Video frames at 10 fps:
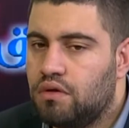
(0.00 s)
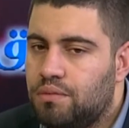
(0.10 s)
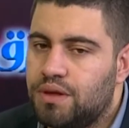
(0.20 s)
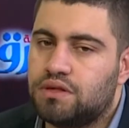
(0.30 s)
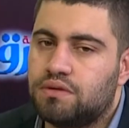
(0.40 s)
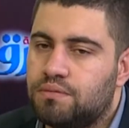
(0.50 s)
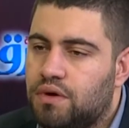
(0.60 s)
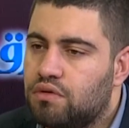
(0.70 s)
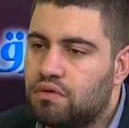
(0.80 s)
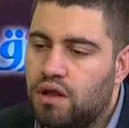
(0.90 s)
بس
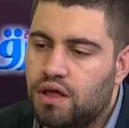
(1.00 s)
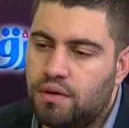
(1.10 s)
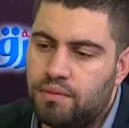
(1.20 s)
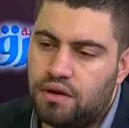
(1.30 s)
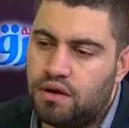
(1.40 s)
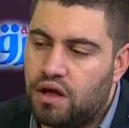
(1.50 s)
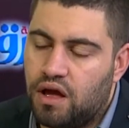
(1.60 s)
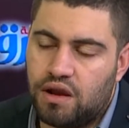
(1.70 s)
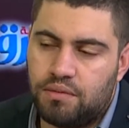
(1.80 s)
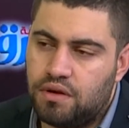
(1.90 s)
برضه الأغلب
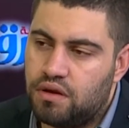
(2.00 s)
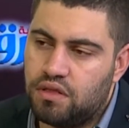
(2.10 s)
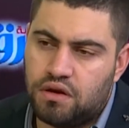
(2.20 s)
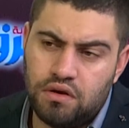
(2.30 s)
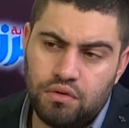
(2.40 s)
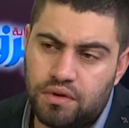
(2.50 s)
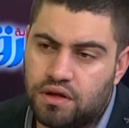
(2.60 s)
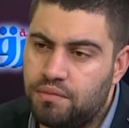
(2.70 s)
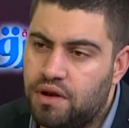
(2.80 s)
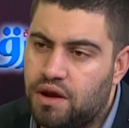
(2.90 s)
الأغلب الظن أنه
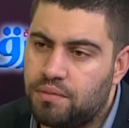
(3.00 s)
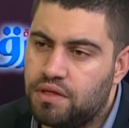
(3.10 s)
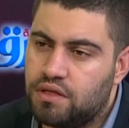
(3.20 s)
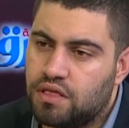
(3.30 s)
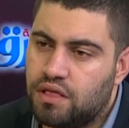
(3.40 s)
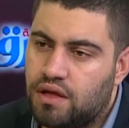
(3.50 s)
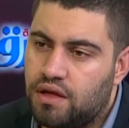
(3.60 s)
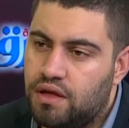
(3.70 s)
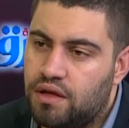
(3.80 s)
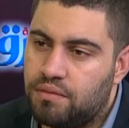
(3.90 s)
بالقمة العربية تطلع